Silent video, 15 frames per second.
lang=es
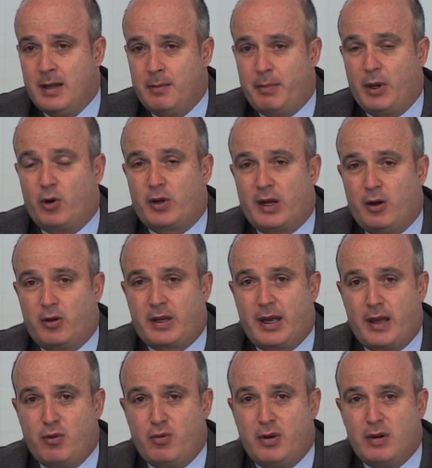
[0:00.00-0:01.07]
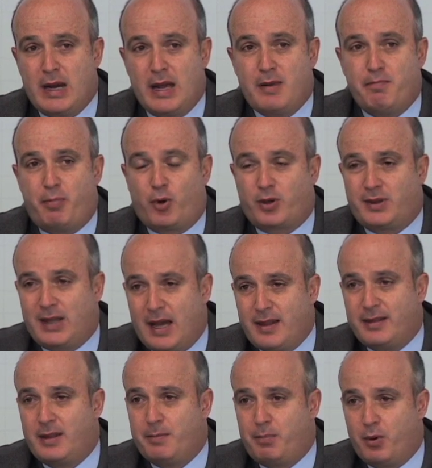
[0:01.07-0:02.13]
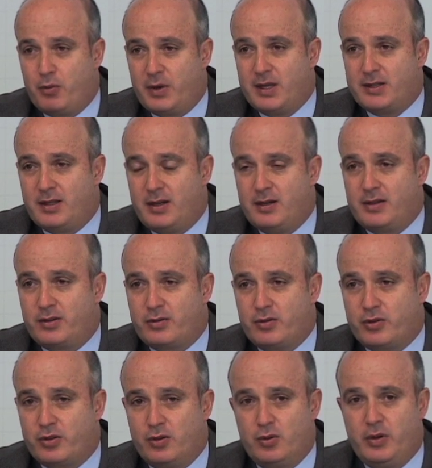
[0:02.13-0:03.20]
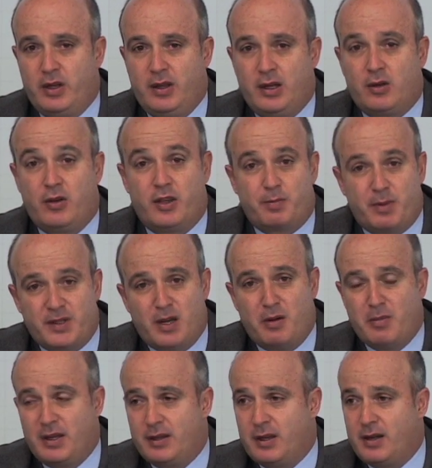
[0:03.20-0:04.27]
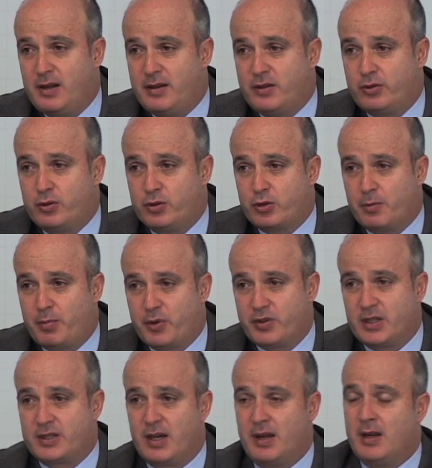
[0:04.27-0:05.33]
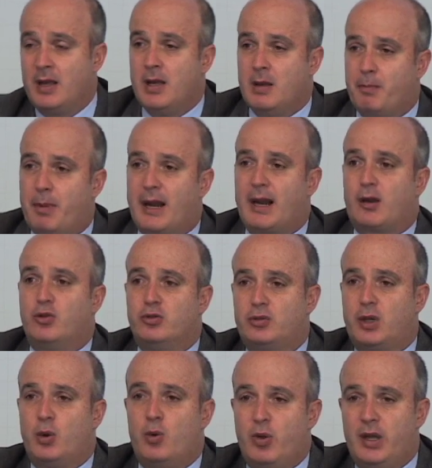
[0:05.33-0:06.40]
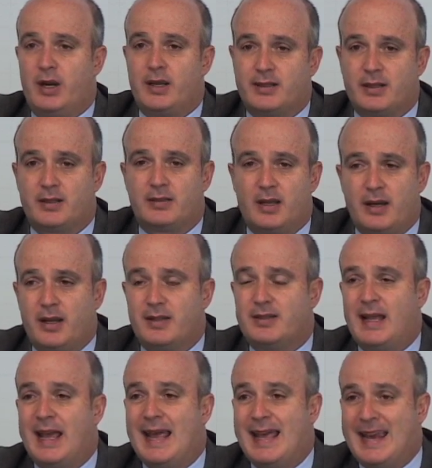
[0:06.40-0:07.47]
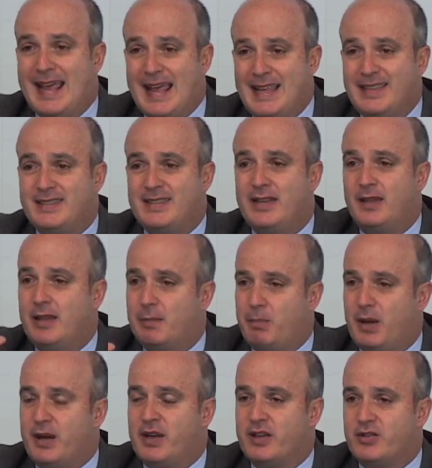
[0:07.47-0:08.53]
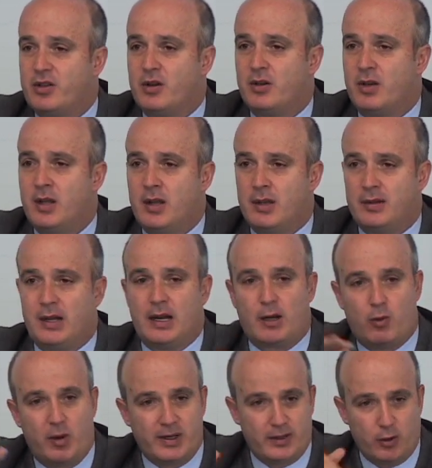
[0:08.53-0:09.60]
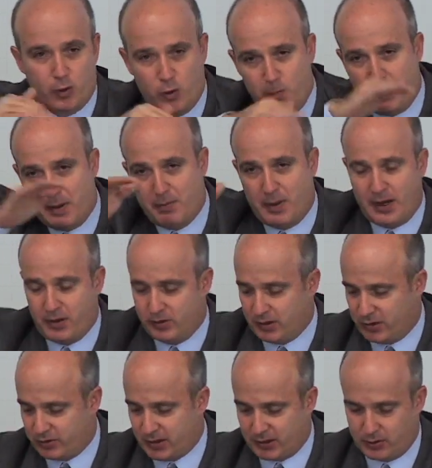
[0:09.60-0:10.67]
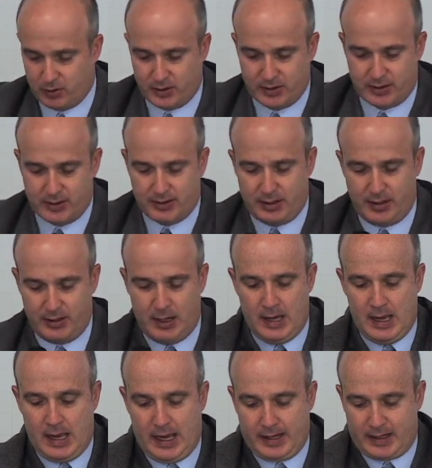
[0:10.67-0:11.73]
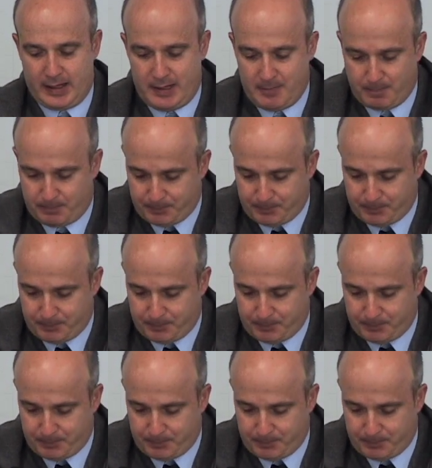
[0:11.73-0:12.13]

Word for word: pero creo que hay una importante pobreza en el discurso jurídico y especialmente en el discurso procesal para contribuir a estas tareas de gerencia y de planeación, de la cual se ocupan varios de los actores que están aquí.